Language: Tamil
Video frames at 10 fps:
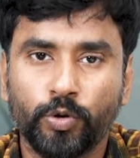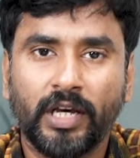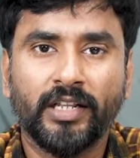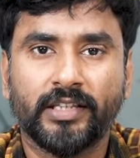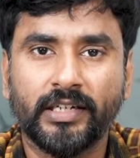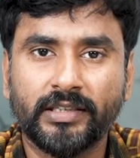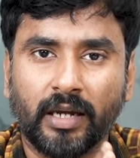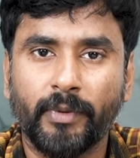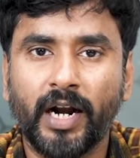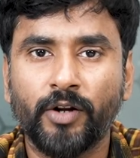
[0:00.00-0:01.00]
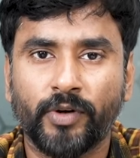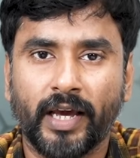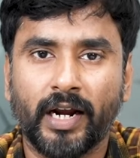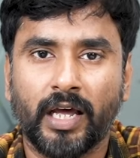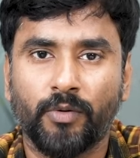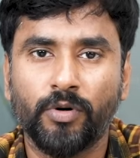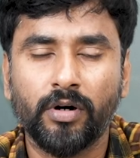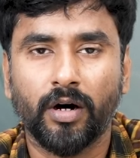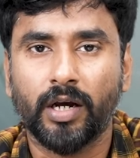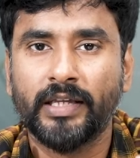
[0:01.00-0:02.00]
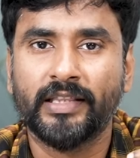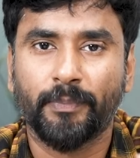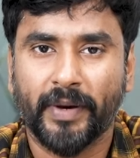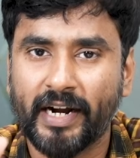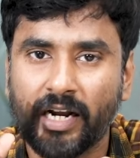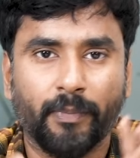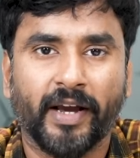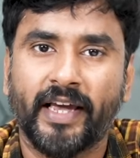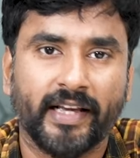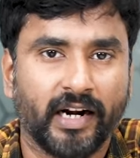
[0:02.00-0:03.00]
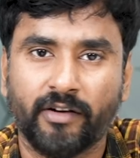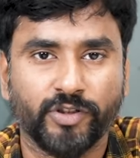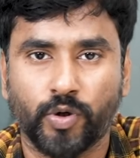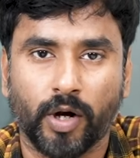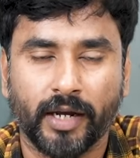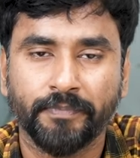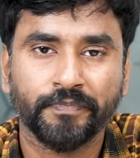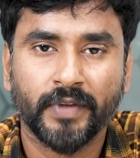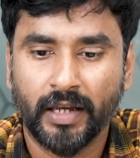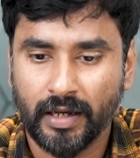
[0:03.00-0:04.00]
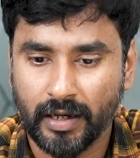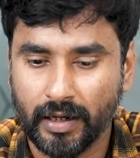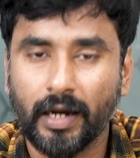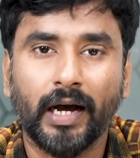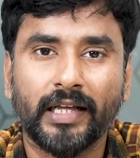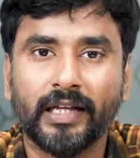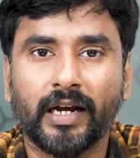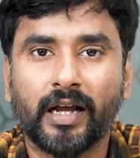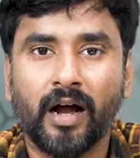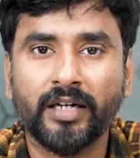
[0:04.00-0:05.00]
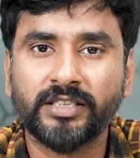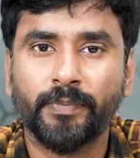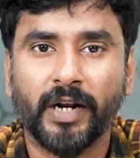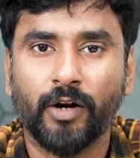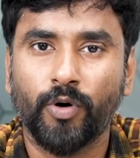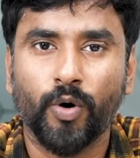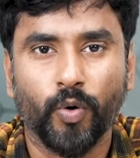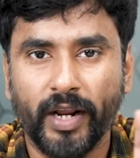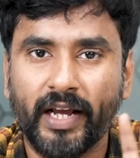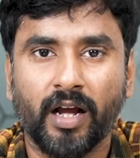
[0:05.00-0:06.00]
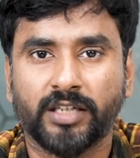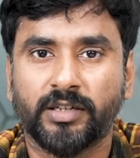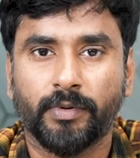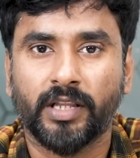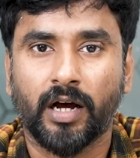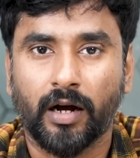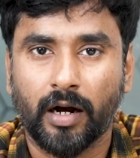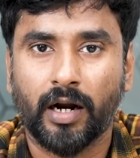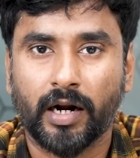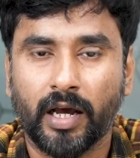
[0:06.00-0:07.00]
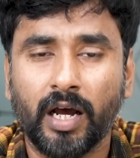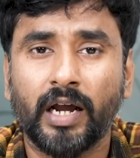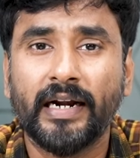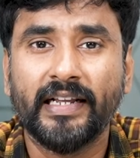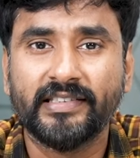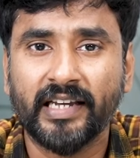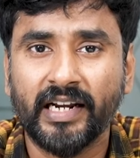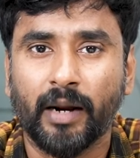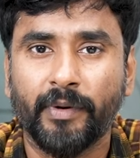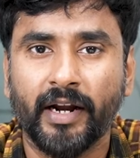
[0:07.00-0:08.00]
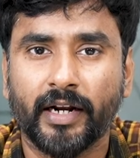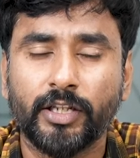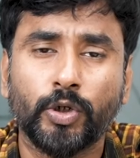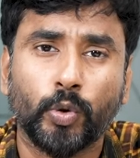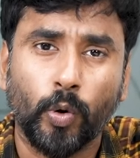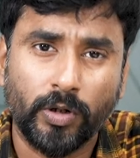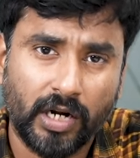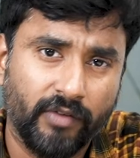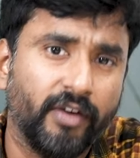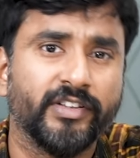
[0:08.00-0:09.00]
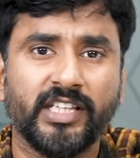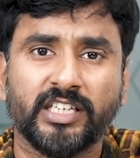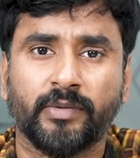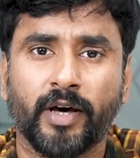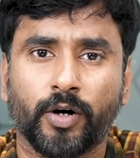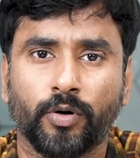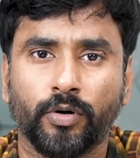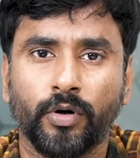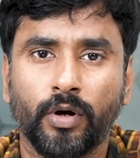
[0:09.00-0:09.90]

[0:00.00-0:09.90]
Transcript: உதாரணத்துக்கு தமிழ்நாடு கேரளாவும் இந்த பெரேடில் பங்கேற்கிறாங்கன்னு வச்சுக்கோங்க கான்செப்ட் என்னவோ ஒரே கான்செப்ட் தான் ஆனால் டிசைன் அப்படின்றது டோட்டலாகவே வித்தியாசமாக இருக்கணும்